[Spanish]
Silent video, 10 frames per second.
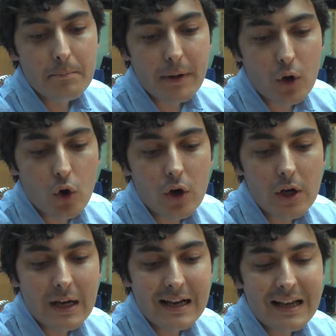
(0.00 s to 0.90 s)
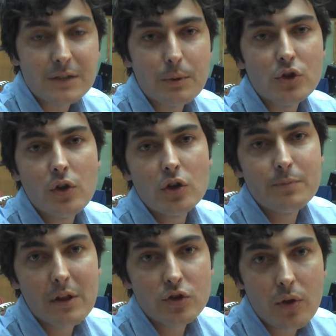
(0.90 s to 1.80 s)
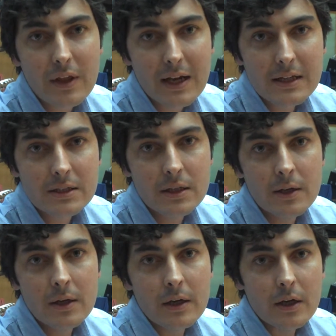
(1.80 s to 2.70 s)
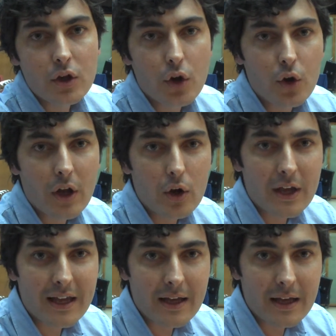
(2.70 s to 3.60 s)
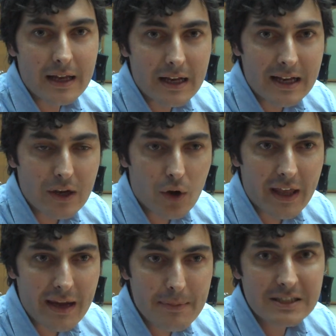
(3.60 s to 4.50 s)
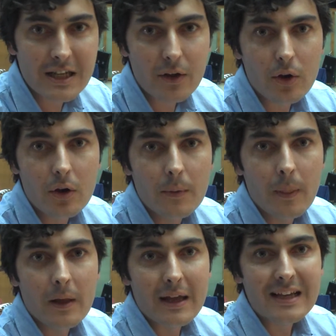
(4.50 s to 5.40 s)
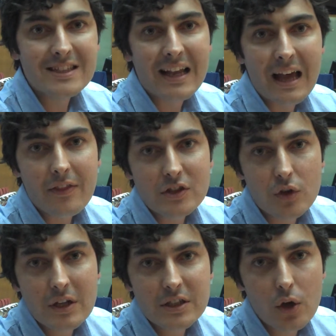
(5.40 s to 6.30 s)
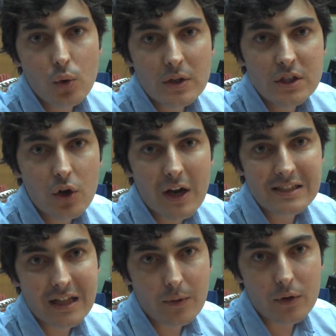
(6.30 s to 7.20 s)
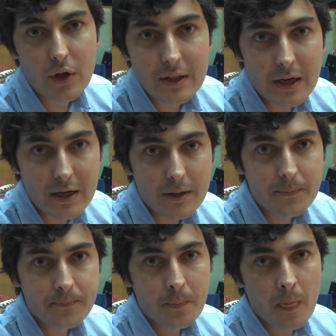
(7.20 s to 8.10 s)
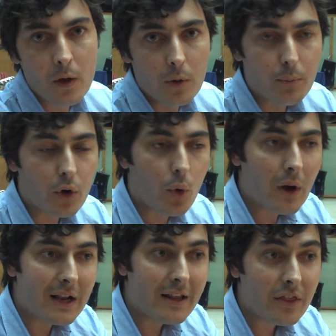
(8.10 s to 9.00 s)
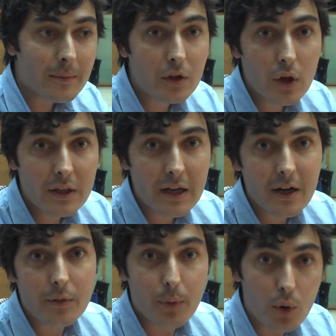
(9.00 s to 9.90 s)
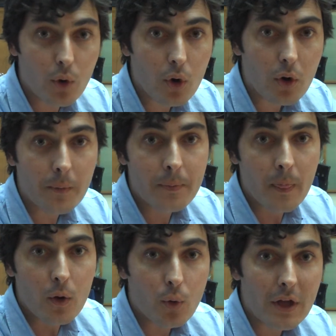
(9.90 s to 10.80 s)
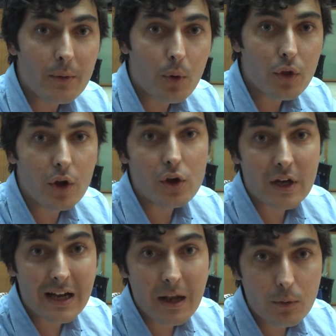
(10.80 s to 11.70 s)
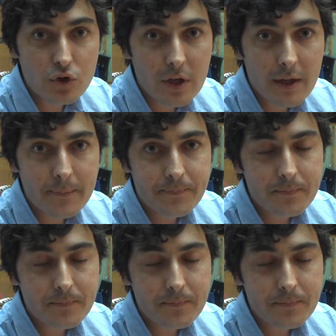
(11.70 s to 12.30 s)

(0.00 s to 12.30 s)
Pero con la explosión de los medios sociales, yo creo que lo que, lo que ha pasado es que la decisión de destino turístico ahora se está tomando en Internet. Por lo cual, el nacimiento de Internet produjo una revolución en lo que era la búsqueda